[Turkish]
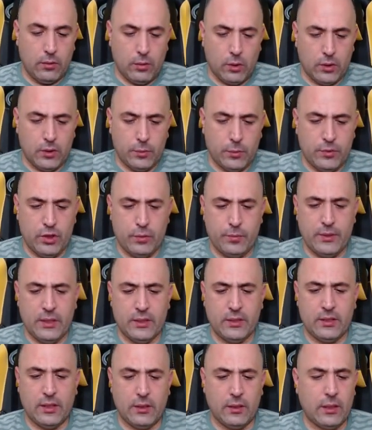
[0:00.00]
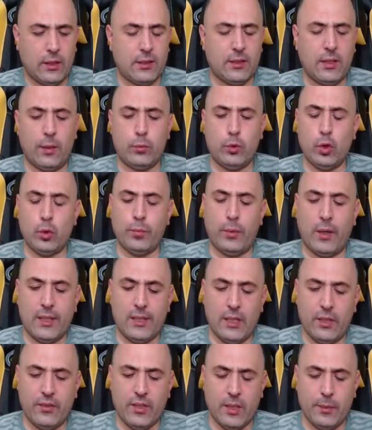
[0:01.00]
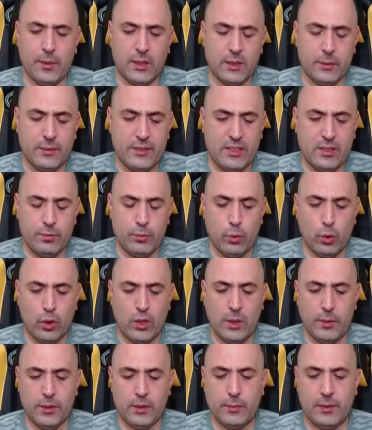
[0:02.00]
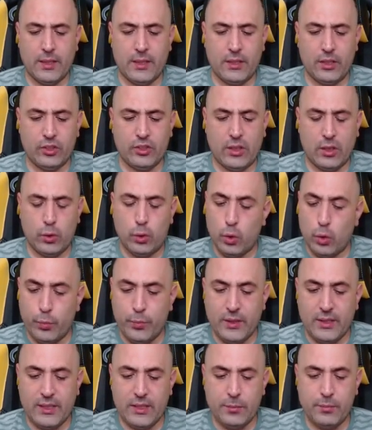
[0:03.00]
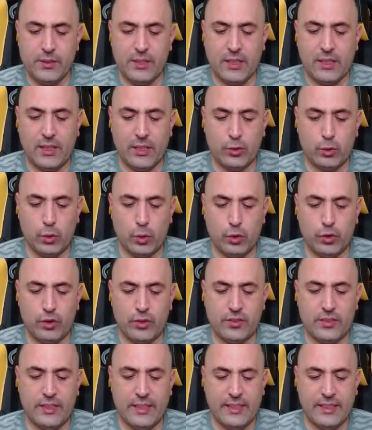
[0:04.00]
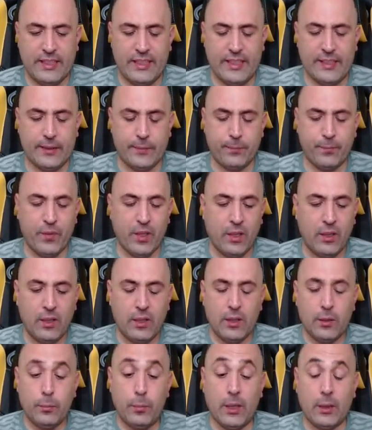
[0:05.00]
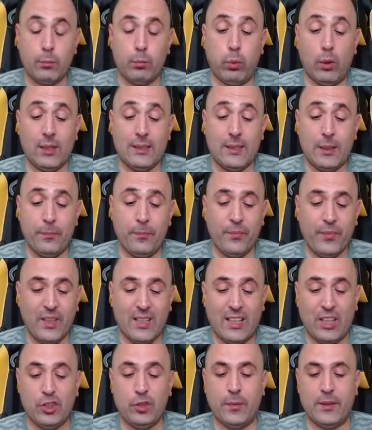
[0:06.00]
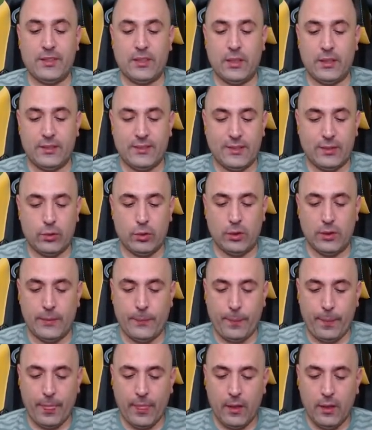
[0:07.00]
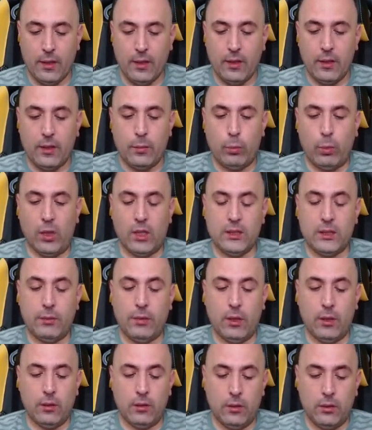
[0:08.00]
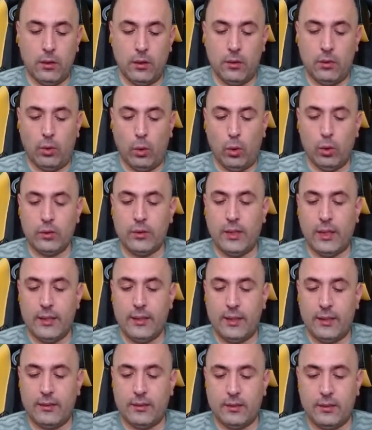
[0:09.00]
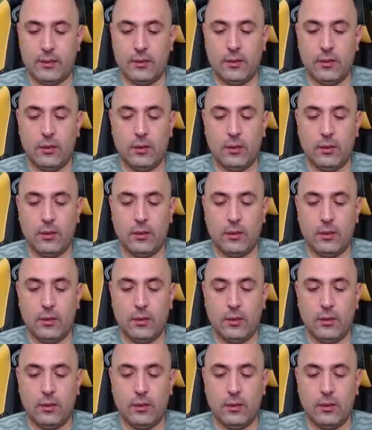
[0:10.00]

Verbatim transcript: Adamın ismi neydi lan? Ha tamam Türk bayrağı var ama adamın ismini okuyamadım arkadaşlar. Türk bir rakibimize karşı oynayacağız. Harry Kane. Bak bu adam kaçmaz ha size söyleyeyim. Bu adama 10 tane at.